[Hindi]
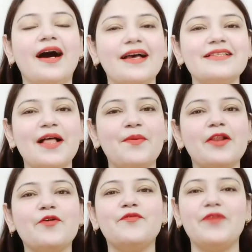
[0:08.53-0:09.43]
अस्सलाम
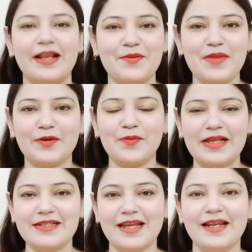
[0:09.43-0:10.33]
वालेकुम वेलकम बैक टू
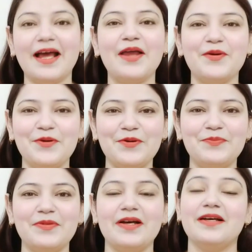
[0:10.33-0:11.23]
माय चैनल आई
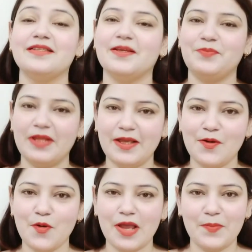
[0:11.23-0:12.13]
होप सब ठीक
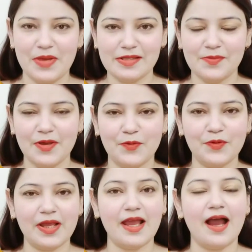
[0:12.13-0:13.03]
होंगे मज़े में
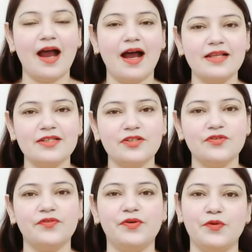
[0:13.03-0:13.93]
होंगे आज की
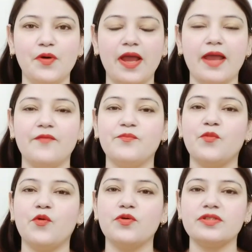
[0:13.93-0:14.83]
जो वीडियो है
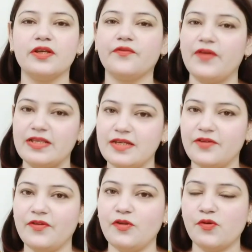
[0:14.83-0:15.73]
मोस्ट
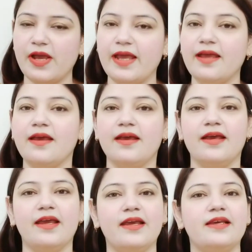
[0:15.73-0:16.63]
रिक्वेस्टेड वीडियो
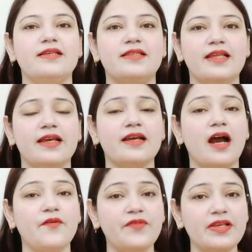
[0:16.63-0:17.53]
है इसलिए
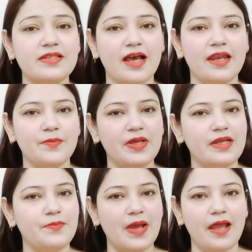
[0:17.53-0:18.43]
काफ़ी सारे
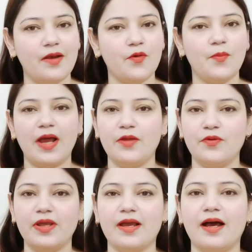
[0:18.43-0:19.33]
मेरी बहनों और
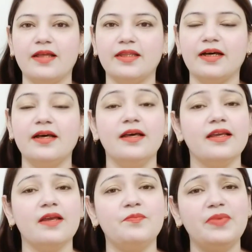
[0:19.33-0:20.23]
भाइयों ने कहा था
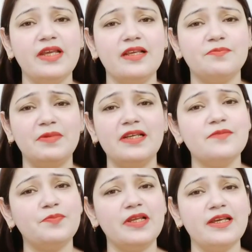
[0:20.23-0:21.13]
कि प्लीज़
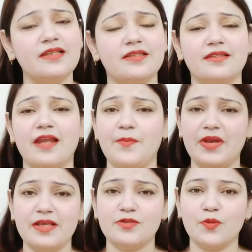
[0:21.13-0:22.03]
प्लीज़ प्लीज़
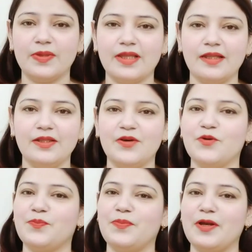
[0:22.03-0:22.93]
रेमडीज़ तो बताती
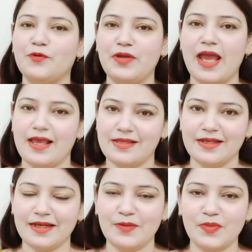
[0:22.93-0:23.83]
हो पर कोई
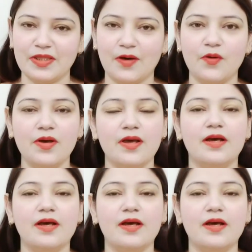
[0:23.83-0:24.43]
ऐसी क्रीम बताओ